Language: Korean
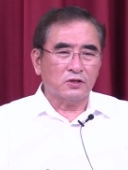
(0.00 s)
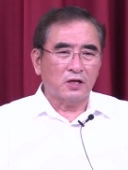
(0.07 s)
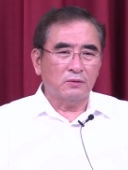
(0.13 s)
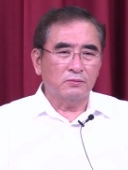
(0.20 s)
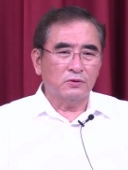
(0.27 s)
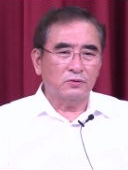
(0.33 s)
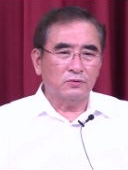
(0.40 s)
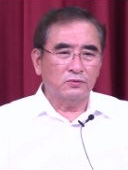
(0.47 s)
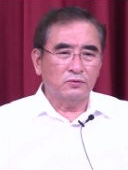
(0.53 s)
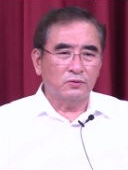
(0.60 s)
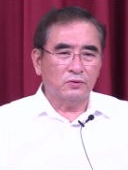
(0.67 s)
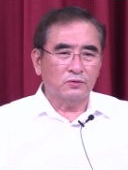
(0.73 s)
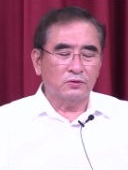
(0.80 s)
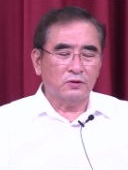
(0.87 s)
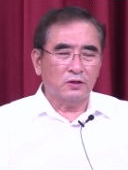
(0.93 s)

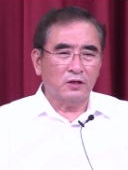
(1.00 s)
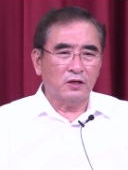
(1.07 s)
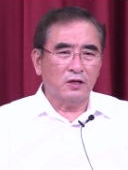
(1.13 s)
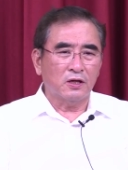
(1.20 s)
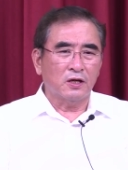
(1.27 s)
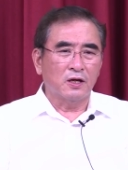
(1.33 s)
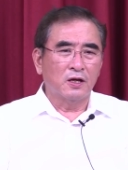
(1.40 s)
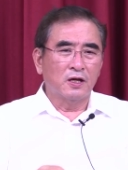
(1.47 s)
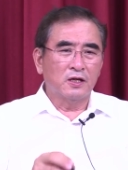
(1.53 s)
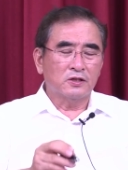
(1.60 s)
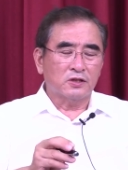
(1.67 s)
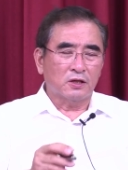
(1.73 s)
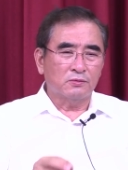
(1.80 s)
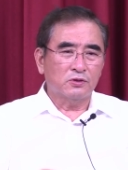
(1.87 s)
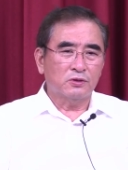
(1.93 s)
3.1운동 때
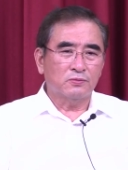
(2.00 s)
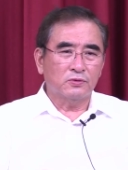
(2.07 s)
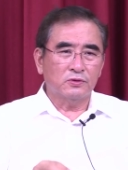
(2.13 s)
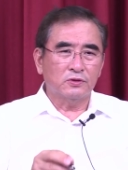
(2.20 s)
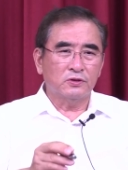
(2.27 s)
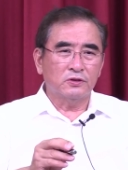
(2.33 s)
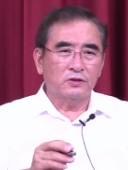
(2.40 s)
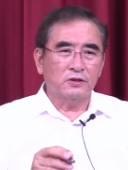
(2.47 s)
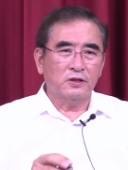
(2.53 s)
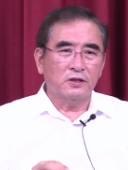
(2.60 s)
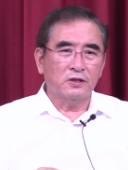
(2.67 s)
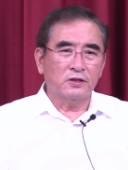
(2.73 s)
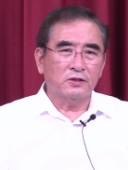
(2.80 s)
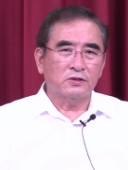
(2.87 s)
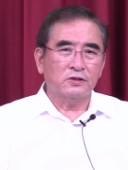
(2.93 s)
35년 전에
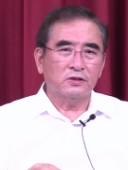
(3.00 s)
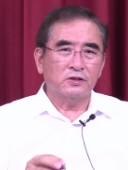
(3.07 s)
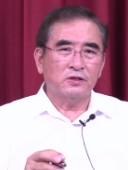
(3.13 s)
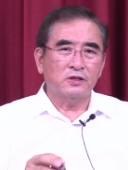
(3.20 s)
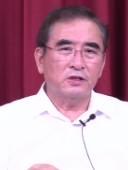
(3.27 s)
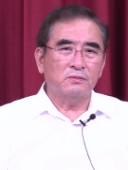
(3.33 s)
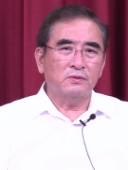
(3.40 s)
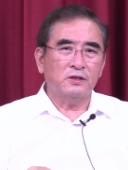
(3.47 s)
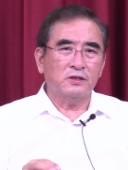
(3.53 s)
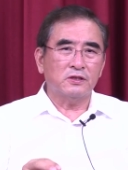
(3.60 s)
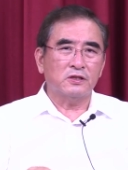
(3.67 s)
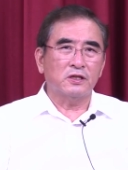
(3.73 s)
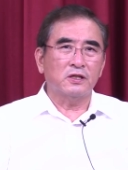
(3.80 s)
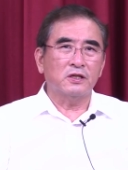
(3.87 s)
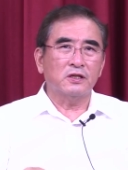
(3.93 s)
이것을 이미
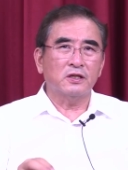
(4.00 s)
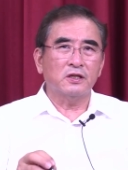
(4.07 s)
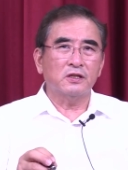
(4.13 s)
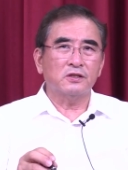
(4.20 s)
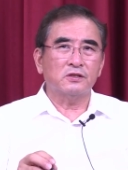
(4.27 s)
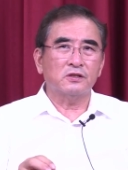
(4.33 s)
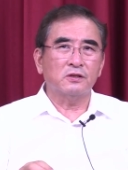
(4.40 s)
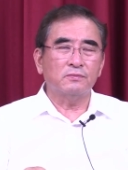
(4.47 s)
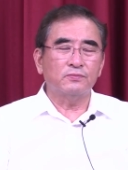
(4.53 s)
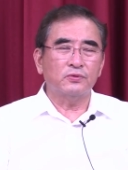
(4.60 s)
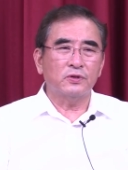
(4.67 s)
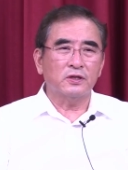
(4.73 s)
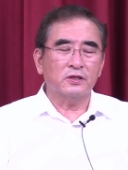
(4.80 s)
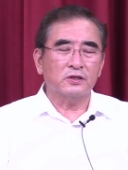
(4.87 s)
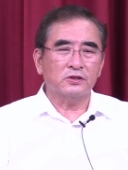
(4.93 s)
세계에
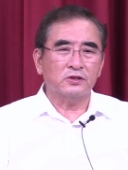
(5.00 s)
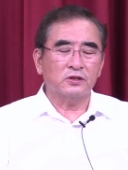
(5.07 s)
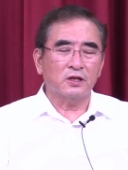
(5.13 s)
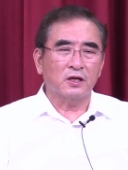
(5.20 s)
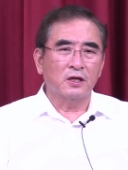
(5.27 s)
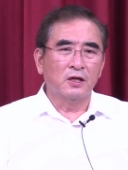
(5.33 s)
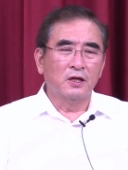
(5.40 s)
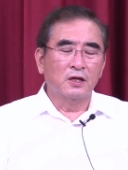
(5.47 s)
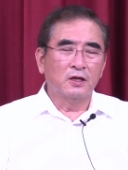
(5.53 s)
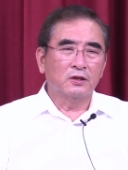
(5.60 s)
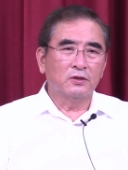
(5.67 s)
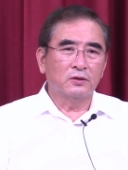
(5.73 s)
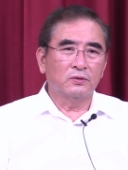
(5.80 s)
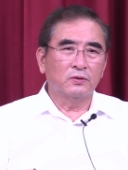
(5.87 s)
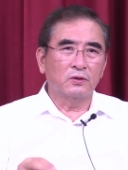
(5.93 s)
선포한 것이다.
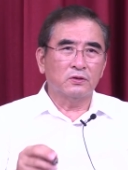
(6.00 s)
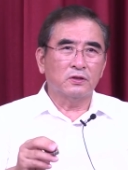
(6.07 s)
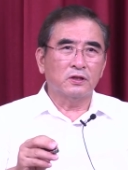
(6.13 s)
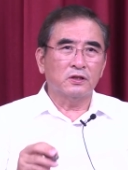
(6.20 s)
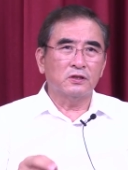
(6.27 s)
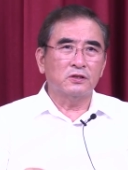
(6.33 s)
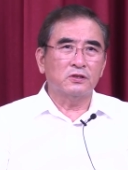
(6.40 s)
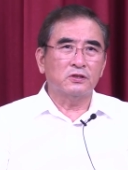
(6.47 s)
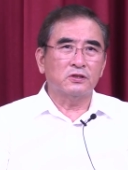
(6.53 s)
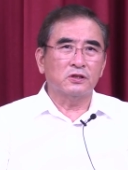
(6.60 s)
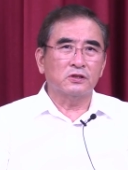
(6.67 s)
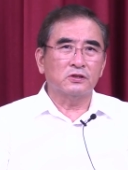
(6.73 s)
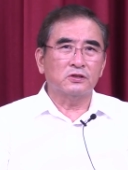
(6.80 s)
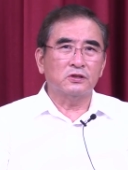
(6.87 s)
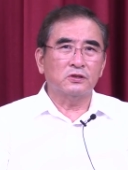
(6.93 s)
그리고 그런
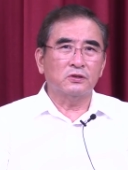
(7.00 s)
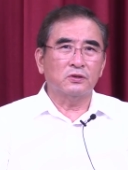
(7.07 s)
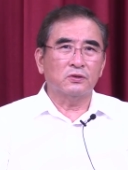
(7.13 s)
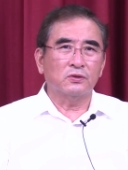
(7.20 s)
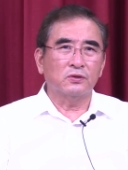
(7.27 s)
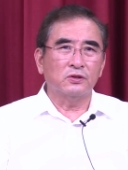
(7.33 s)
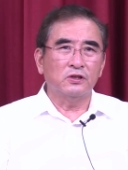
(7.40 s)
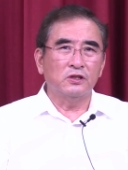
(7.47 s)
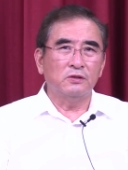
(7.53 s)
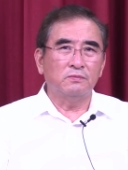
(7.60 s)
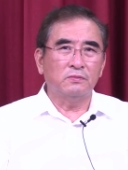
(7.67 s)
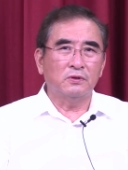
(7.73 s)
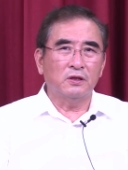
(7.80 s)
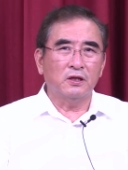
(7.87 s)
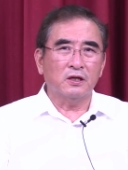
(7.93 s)
정신으로
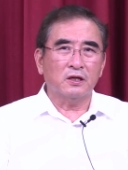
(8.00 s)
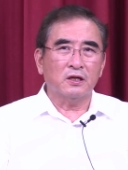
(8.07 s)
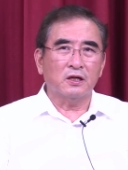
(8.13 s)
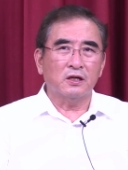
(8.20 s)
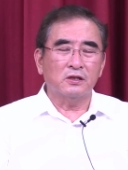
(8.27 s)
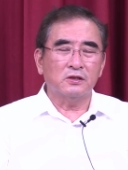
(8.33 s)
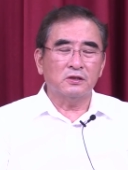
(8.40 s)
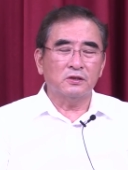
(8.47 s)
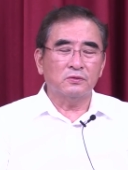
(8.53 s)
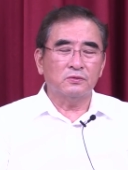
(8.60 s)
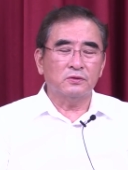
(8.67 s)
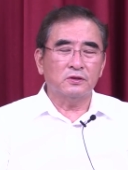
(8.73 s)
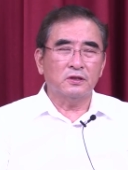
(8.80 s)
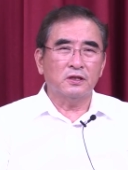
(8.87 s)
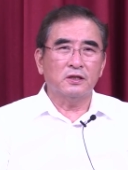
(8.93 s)
입대까지
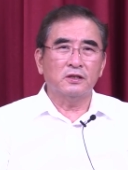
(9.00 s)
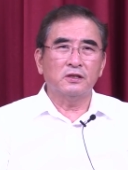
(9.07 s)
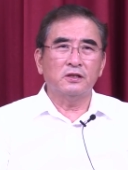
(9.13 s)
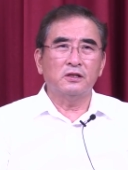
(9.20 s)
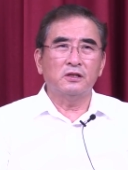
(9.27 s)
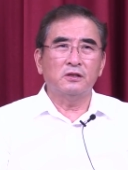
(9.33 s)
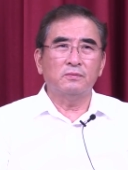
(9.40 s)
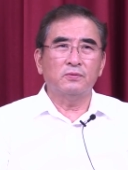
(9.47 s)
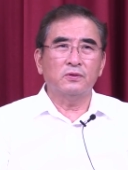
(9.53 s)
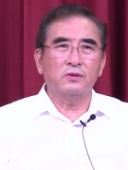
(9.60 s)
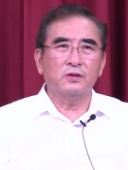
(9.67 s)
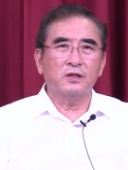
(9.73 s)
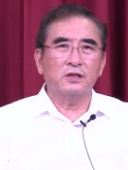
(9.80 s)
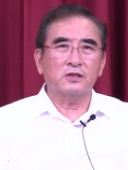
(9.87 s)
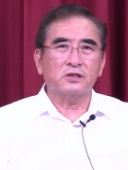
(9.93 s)
우리가
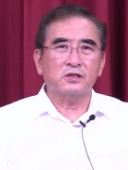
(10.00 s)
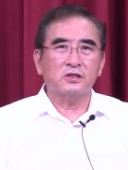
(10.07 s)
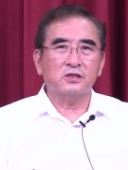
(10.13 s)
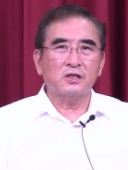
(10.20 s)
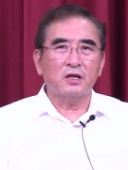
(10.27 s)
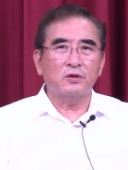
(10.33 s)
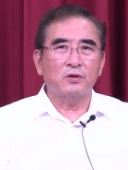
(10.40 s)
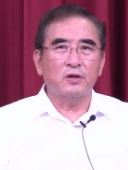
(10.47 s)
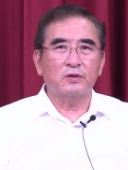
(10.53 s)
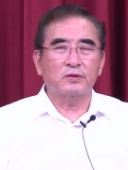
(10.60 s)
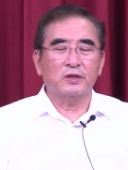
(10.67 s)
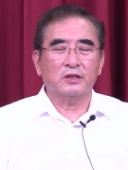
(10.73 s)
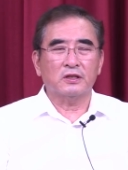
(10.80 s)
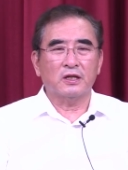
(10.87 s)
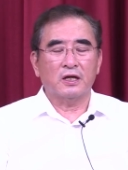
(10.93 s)
일본과
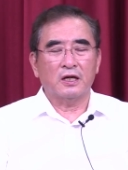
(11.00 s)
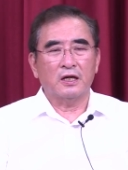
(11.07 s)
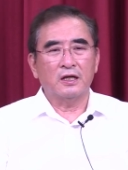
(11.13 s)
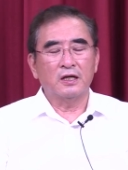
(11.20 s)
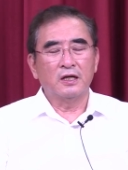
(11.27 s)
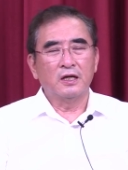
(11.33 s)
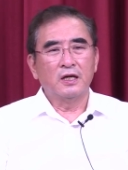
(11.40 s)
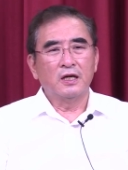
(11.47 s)
싸워왔다.